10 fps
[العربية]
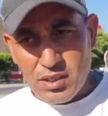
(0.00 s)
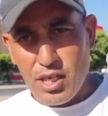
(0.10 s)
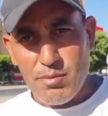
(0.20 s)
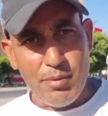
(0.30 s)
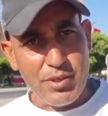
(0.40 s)

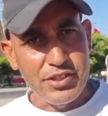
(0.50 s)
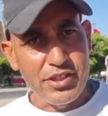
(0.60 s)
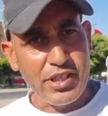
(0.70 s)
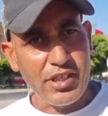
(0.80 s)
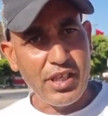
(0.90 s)
تابع باش
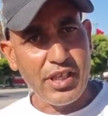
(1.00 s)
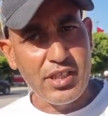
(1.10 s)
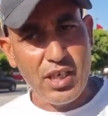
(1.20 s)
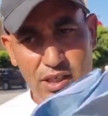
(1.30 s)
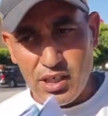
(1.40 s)
الذكراري
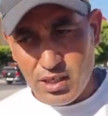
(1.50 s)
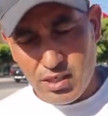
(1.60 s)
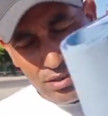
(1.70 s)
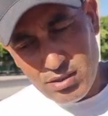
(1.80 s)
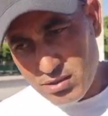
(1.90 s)

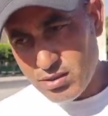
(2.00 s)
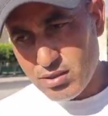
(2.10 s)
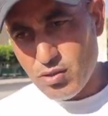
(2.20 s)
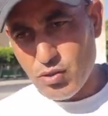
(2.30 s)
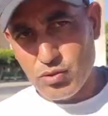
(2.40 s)
قلت
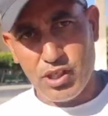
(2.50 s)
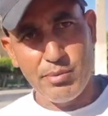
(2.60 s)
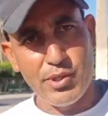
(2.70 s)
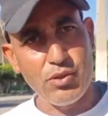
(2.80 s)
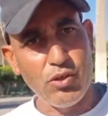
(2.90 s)

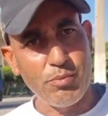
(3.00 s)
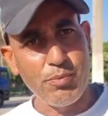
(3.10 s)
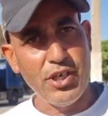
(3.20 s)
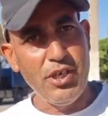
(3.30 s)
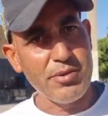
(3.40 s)
اون
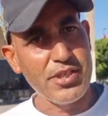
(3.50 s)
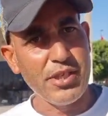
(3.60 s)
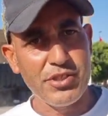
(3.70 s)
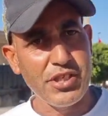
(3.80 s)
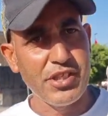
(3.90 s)
بان حبس
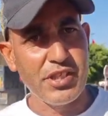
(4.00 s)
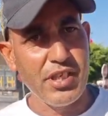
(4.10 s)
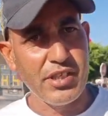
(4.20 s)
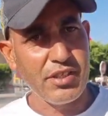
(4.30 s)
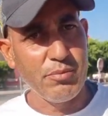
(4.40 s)
لي
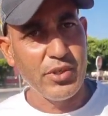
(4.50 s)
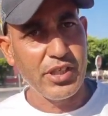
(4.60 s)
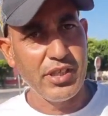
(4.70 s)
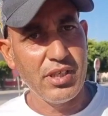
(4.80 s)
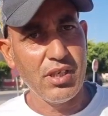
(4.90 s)
وشديتها هي تما
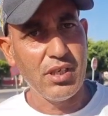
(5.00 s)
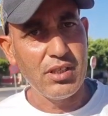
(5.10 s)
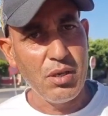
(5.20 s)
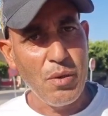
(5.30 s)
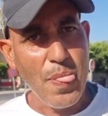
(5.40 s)
كاينه
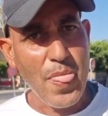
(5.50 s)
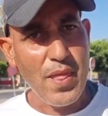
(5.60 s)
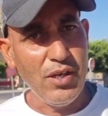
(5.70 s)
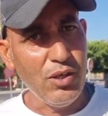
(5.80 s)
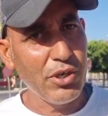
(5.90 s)

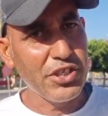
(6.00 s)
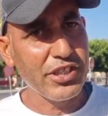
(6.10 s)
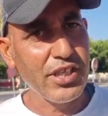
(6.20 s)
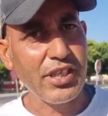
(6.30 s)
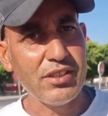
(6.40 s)
حوايجها
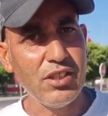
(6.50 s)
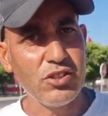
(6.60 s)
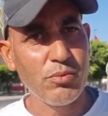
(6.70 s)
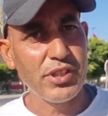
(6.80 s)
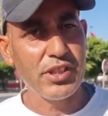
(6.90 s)
كاع
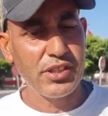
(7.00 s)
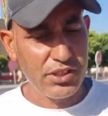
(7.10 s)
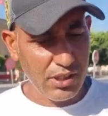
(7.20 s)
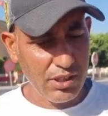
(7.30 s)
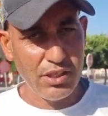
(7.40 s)
قطعتهم هي
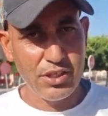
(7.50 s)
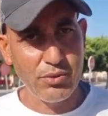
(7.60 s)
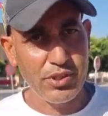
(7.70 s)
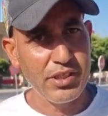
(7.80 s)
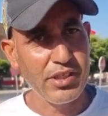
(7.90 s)
تاجا لا
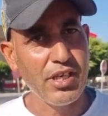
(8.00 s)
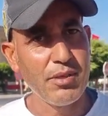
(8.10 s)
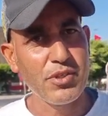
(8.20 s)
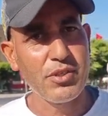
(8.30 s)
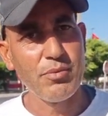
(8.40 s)
جودان
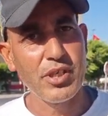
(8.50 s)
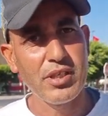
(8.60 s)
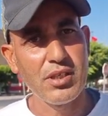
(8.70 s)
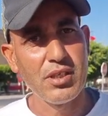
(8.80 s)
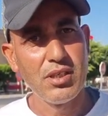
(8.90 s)
داها من تما
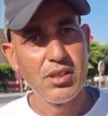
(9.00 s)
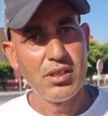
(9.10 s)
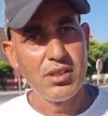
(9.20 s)
كاينه